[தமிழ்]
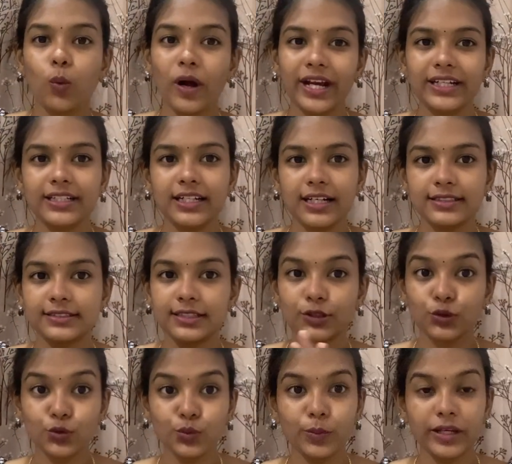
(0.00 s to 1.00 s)
ஒயிட் காஸ்ட்
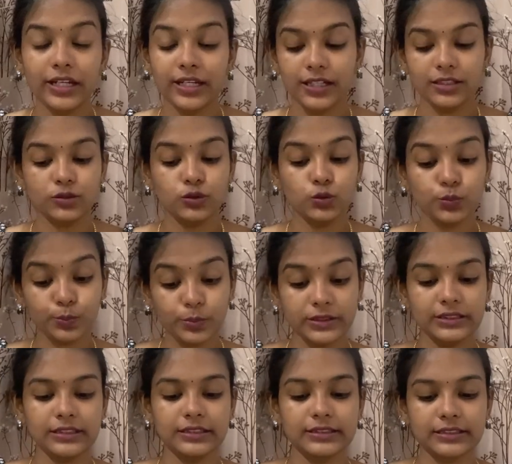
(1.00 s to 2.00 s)
எதுவுமே இல்லை
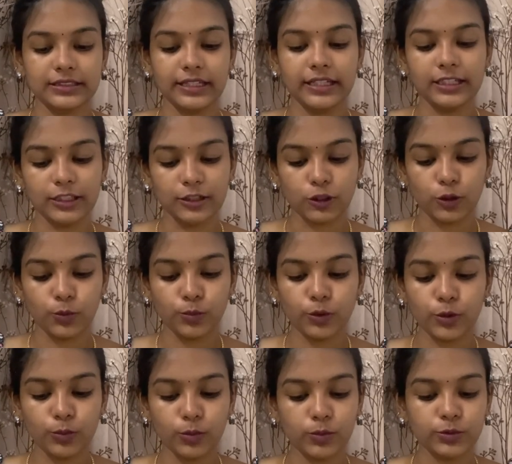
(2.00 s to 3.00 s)
சூப்பர் சன்ஸ்க்ரீன் எனக்கு ரொம்ப
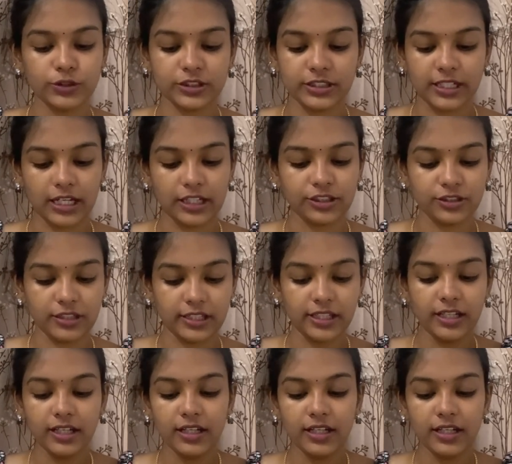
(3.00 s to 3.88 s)
ரொம்ப பிடிச்சிருக்கு ஆக்சுவலி